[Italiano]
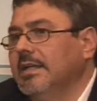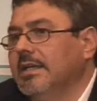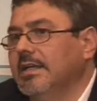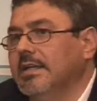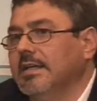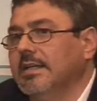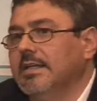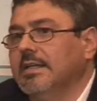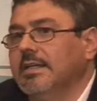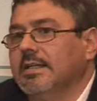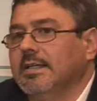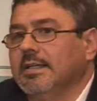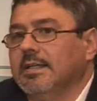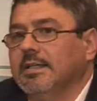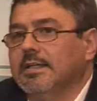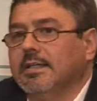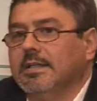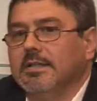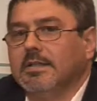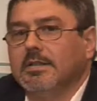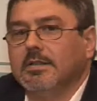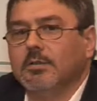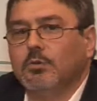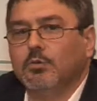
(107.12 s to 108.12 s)

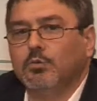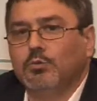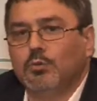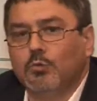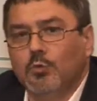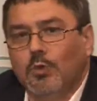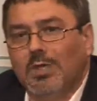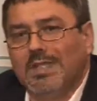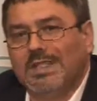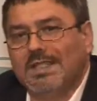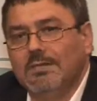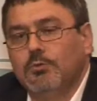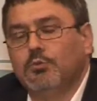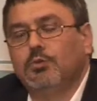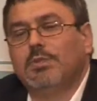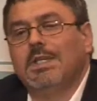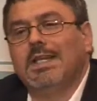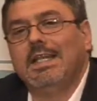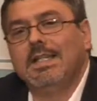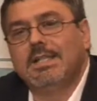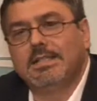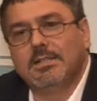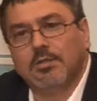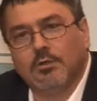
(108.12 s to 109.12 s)
Eh, un cattivo
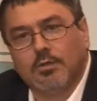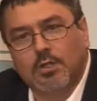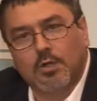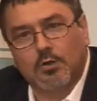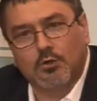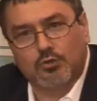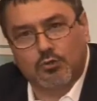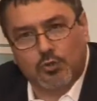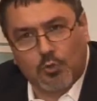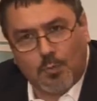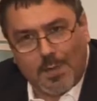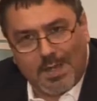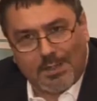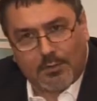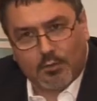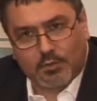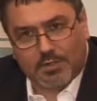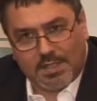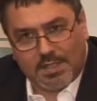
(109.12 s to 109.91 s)
utilizzo dello strumento